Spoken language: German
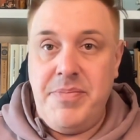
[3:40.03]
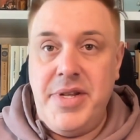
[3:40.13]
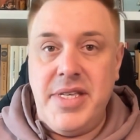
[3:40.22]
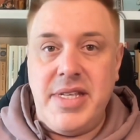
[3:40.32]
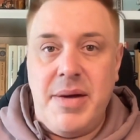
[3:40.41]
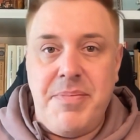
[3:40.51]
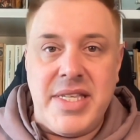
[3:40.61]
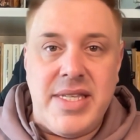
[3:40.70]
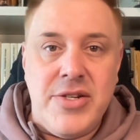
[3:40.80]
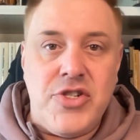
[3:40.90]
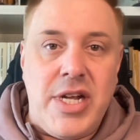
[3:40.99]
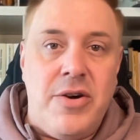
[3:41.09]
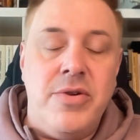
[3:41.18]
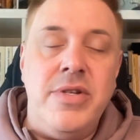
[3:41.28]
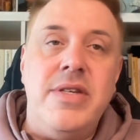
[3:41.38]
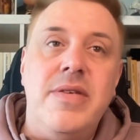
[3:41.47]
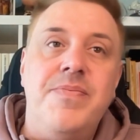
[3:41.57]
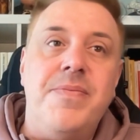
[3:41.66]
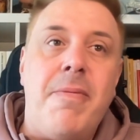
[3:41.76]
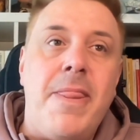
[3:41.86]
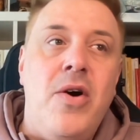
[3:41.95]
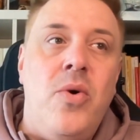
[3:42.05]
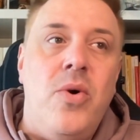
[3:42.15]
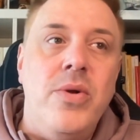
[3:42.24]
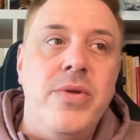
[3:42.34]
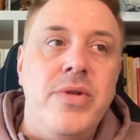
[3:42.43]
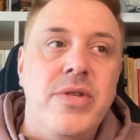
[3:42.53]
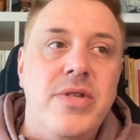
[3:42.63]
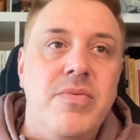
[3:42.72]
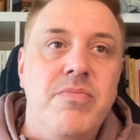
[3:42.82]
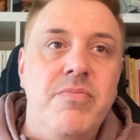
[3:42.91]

bin ich da bass erstaunt. Und